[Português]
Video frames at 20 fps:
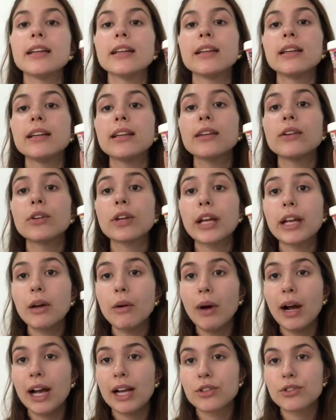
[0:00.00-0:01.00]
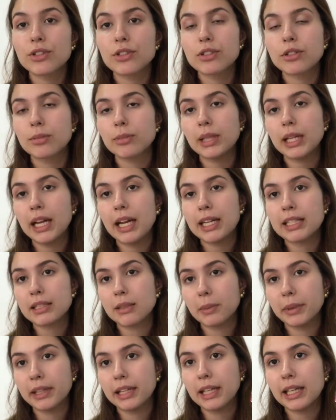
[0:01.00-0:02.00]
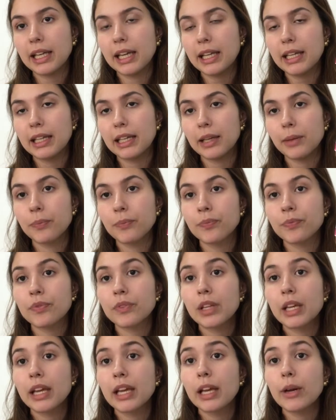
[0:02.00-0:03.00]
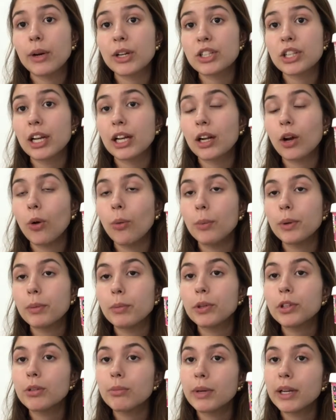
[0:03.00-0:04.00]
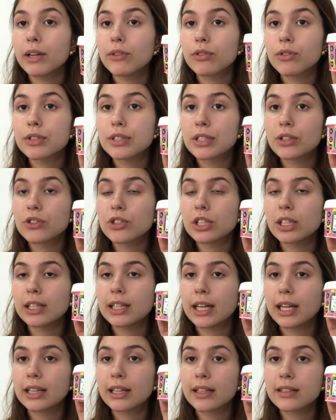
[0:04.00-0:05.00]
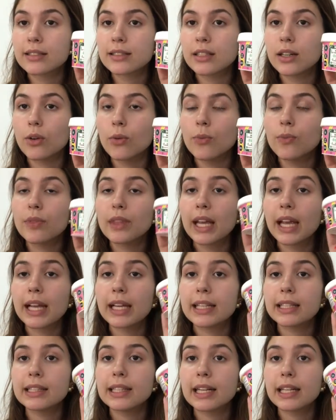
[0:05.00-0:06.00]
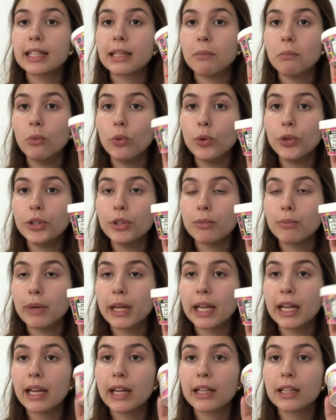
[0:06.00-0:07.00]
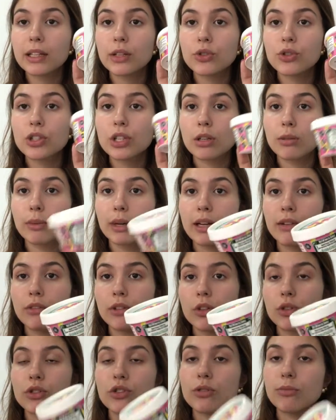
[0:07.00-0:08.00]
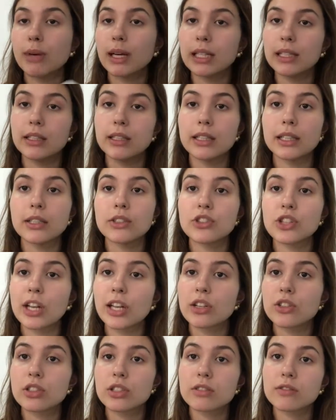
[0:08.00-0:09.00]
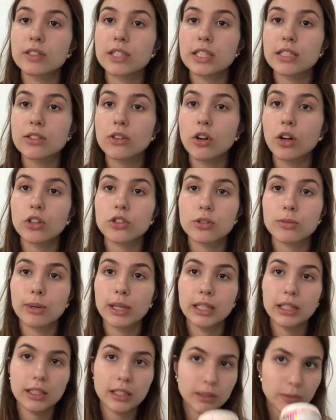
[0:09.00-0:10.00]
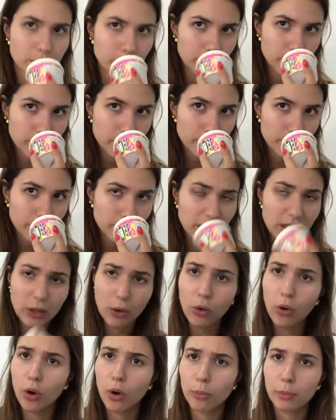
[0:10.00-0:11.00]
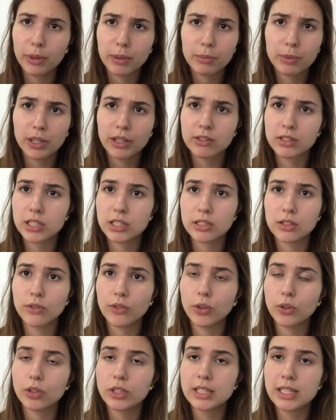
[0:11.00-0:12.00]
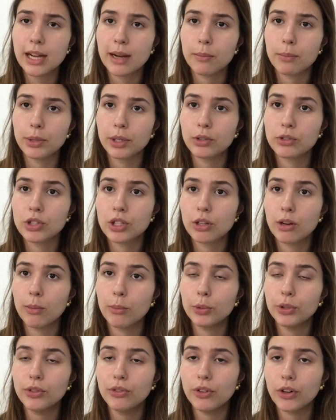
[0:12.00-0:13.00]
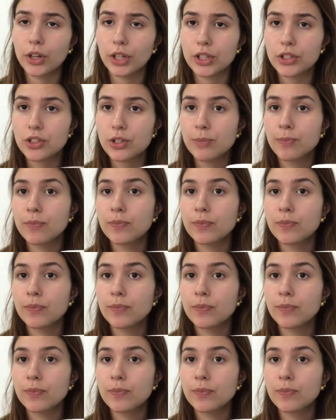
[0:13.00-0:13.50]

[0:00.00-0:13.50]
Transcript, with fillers: E o que, que eu acho sobre essa manteiguinha aqui? Eu acho que ela cumpre muito bem a função de hidratação, ela hidrata muito bem, ela tem um cheiro maravilhoso de banana, gente, que se vocês não gostam de banana, não comprem porque vocês não vão gostar, porque o cheiro é muito forte.